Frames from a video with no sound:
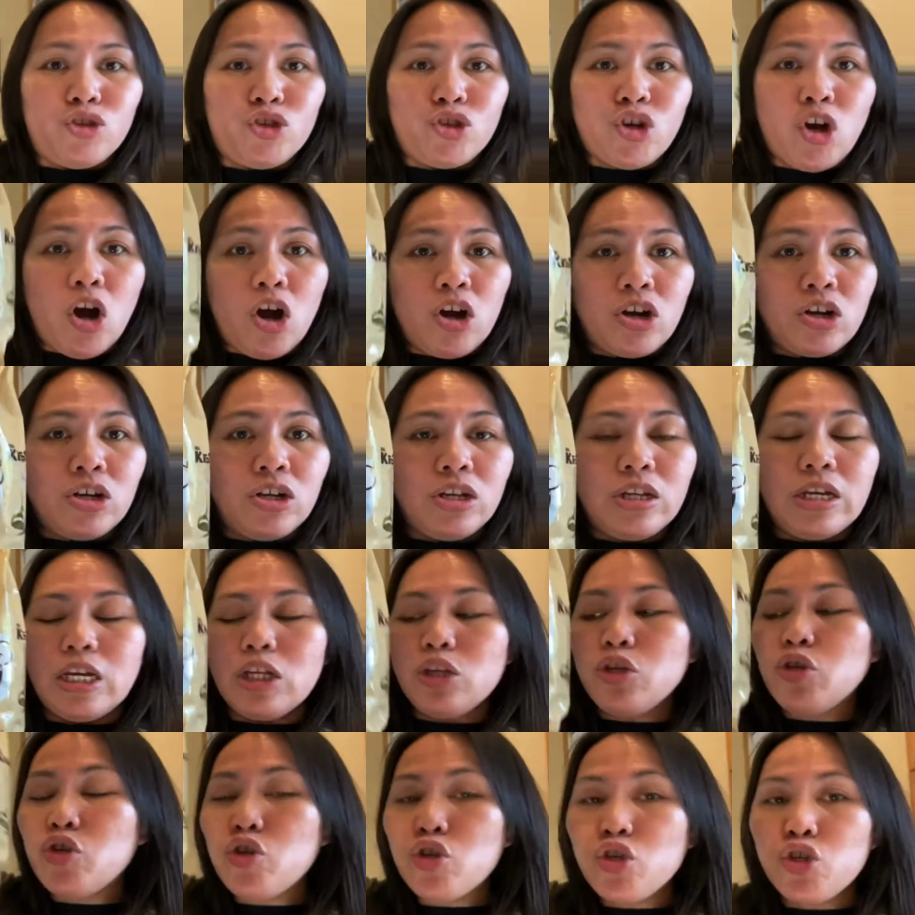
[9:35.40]
chocolate.
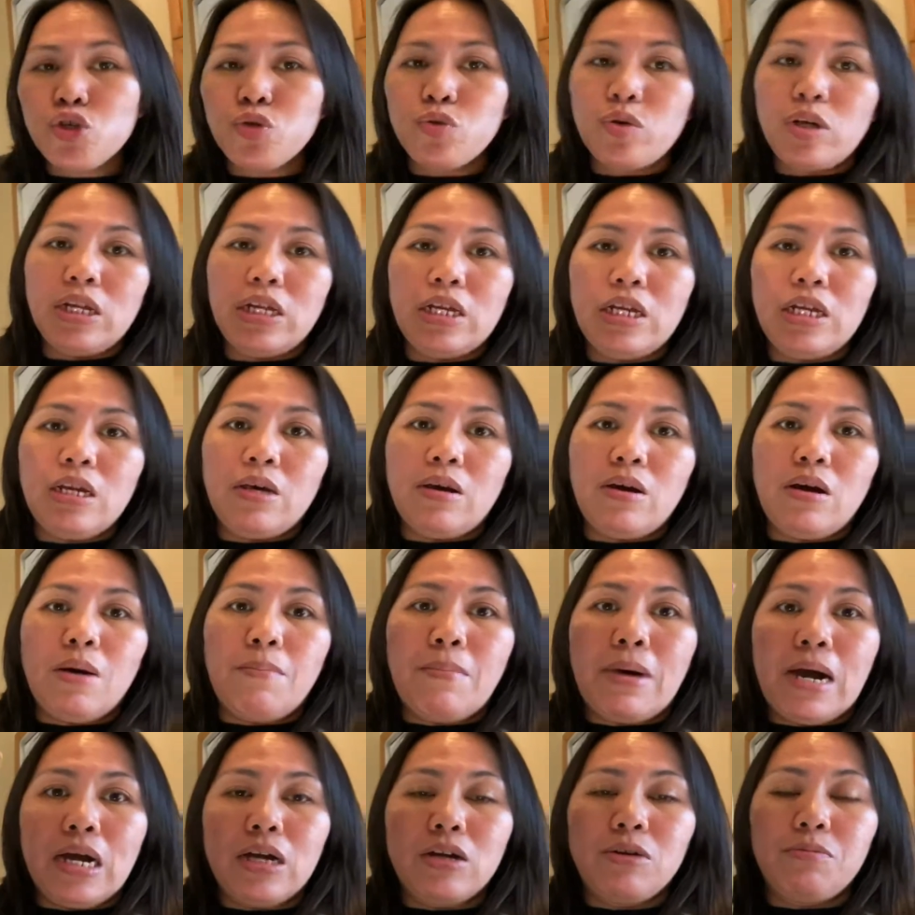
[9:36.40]
Usually, a
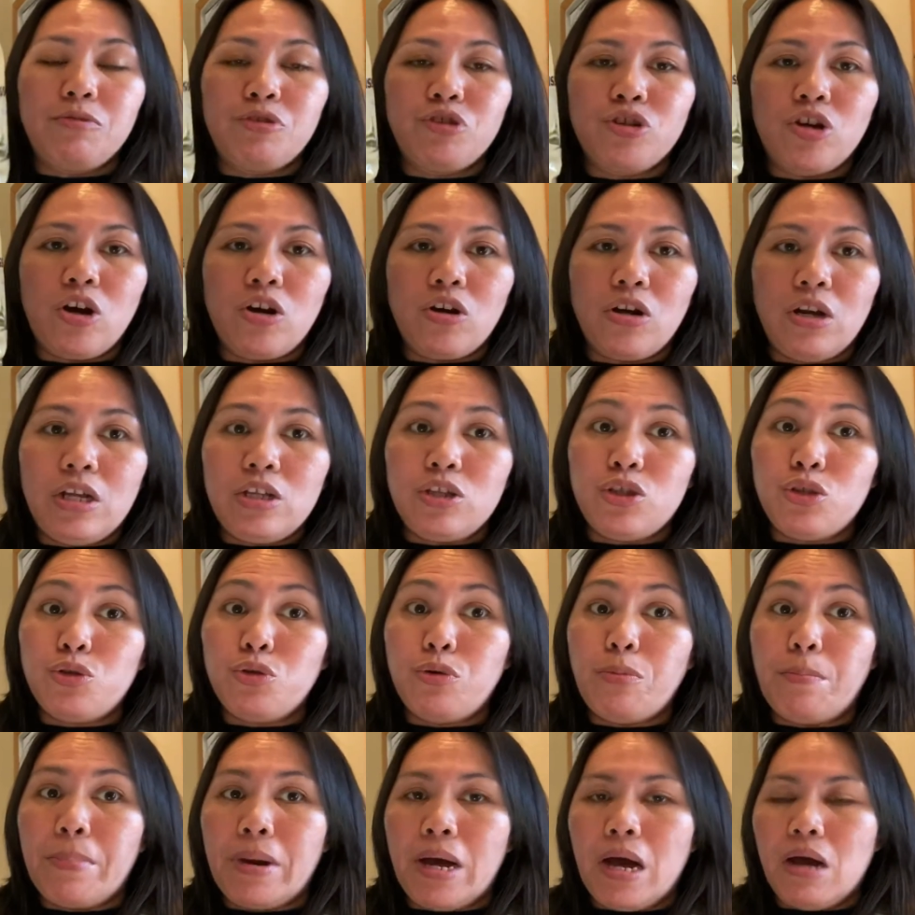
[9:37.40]
bag of chocolates,
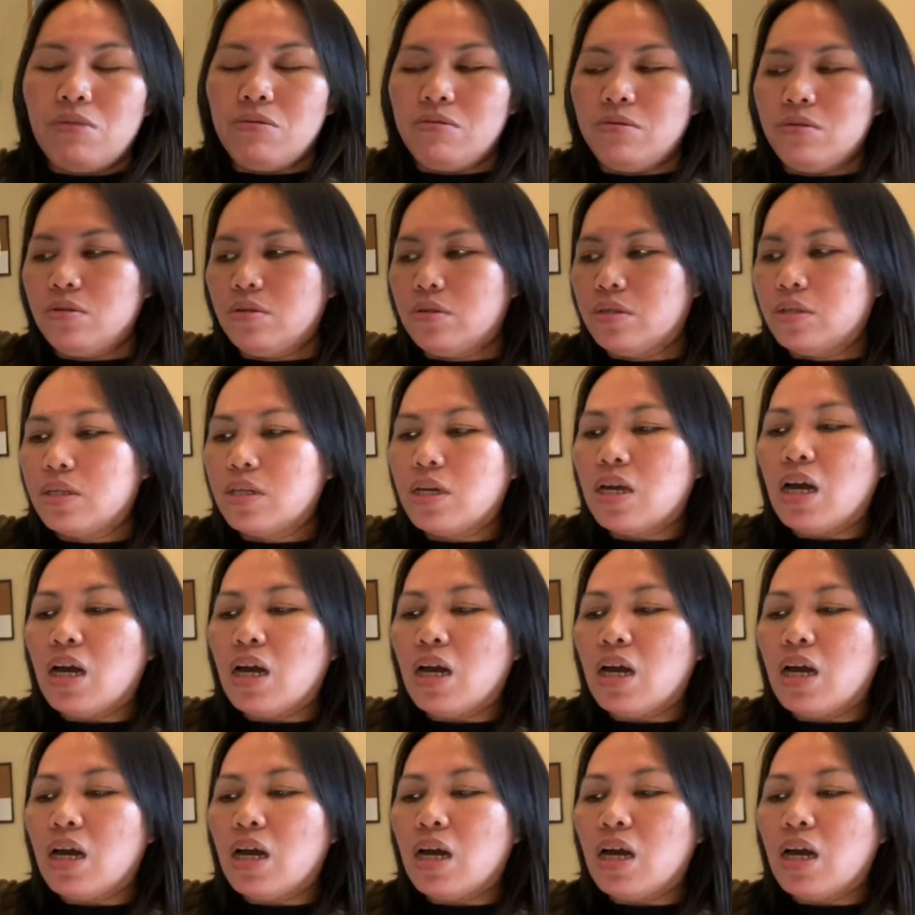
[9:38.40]
2 pounds.